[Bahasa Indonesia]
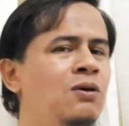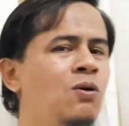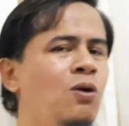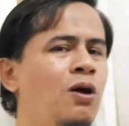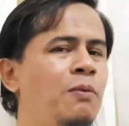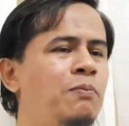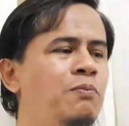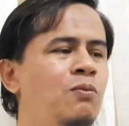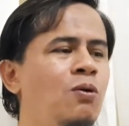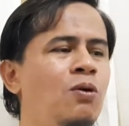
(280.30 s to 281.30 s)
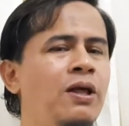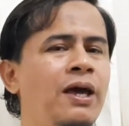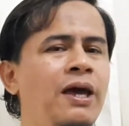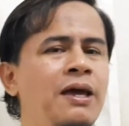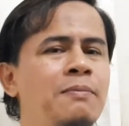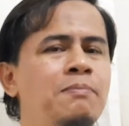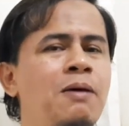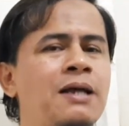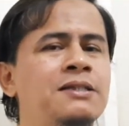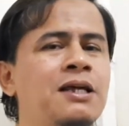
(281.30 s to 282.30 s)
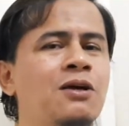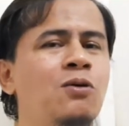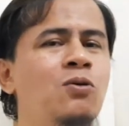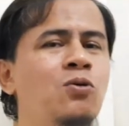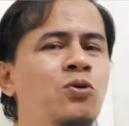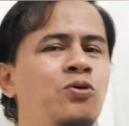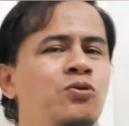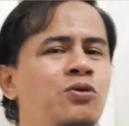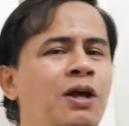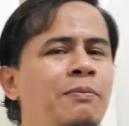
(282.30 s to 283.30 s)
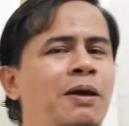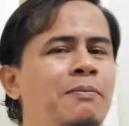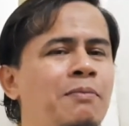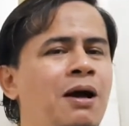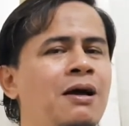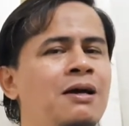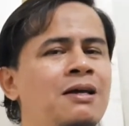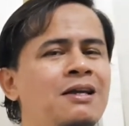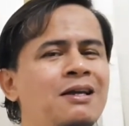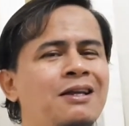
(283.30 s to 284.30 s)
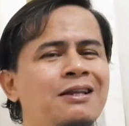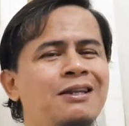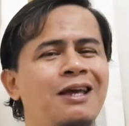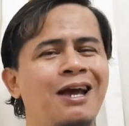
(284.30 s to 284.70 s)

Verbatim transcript: oleh oleh master kelulut yang memang ya